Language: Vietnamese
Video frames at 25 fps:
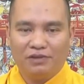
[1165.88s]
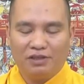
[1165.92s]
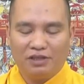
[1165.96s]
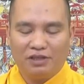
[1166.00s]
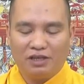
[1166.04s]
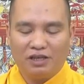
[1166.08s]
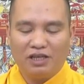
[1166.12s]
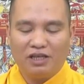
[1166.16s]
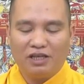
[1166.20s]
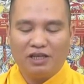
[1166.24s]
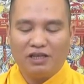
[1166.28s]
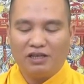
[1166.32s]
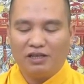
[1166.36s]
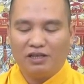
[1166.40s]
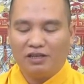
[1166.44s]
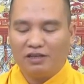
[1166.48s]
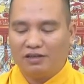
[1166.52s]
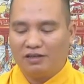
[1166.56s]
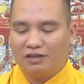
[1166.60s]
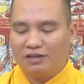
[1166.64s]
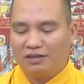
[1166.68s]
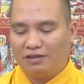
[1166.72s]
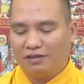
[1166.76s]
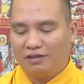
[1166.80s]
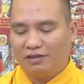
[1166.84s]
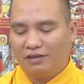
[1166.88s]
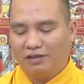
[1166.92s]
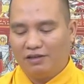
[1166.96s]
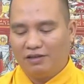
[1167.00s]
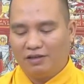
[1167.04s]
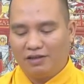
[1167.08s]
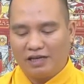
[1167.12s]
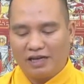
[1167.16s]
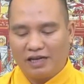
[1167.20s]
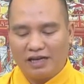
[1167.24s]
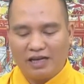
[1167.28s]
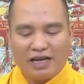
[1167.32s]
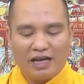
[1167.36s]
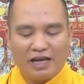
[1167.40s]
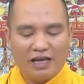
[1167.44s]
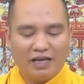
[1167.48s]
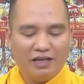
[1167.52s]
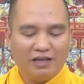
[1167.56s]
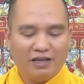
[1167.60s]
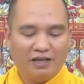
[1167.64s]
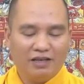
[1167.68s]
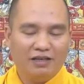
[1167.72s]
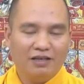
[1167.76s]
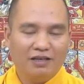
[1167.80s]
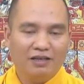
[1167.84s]
cho nên á cái này
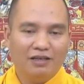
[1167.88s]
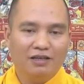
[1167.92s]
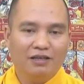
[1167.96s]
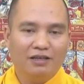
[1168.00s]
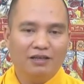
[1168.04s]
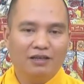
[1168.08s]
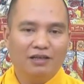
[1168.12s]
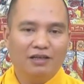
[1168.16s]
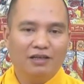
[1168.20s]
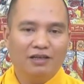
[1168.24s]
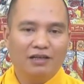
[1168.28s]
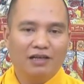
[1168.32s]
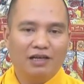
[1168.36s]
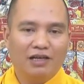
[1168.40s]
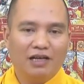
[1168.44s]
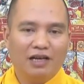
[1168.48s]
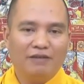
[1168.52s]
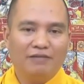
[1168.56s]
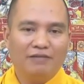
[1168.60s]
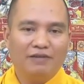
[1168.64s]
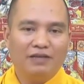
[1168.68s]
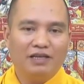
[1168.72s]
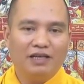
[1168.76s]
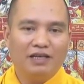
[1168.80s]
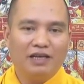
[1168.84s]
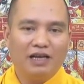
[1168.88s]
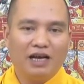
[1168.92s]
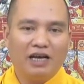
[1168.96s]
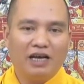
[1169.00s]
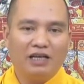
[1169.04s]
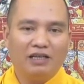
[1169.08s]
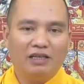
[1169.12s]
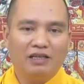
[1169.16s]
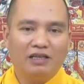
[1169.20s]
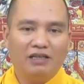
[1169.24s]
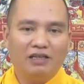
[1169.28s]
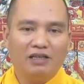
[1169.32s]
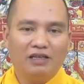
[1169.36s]
cái vì nó nghe thấy